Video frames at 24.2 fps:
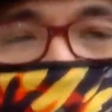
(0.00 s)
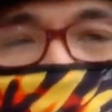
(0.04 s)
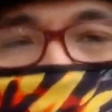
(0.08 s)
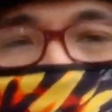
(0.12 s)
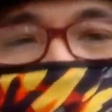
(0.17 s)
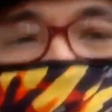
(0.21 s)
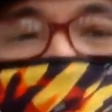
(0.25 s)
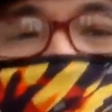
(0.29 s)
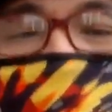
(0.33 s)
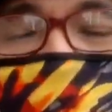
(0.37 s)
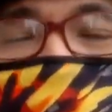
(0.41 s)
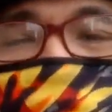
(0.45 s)

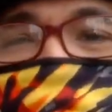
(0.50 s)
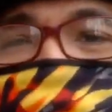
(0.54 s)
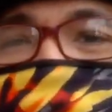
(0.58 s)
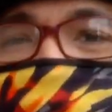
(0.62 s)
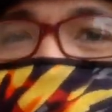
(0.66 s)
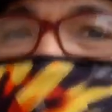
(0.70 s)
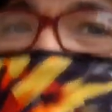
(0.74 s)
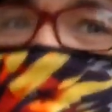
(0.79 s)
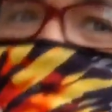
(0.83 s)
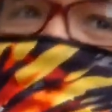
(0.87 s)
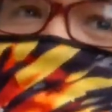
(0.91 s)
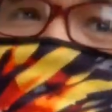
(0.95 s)
eh ano ko
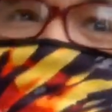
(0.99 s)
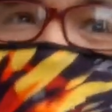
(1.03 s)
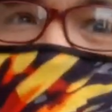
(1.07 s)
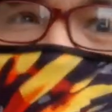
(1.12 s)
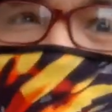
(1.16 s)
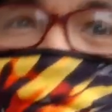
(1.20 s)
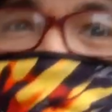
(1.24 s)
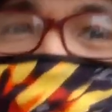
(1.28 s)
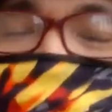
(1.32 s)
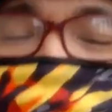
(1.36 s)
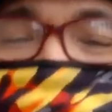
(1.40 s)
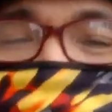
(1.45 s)
yan
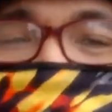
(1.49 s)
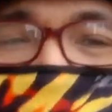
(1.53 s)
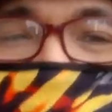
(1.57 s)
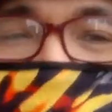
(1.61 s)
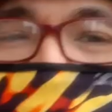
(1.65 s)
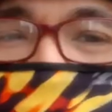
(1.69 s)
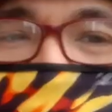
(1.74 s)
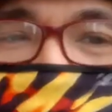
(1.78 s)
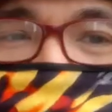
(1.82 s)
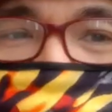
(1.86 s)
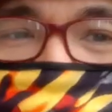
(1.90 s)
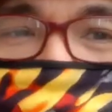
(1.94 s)
sasama ko sa
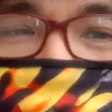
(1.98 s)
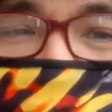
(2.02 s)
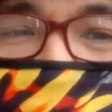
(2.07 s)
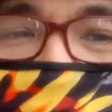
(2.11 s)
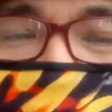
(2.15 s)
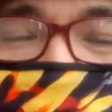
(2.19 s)
list ko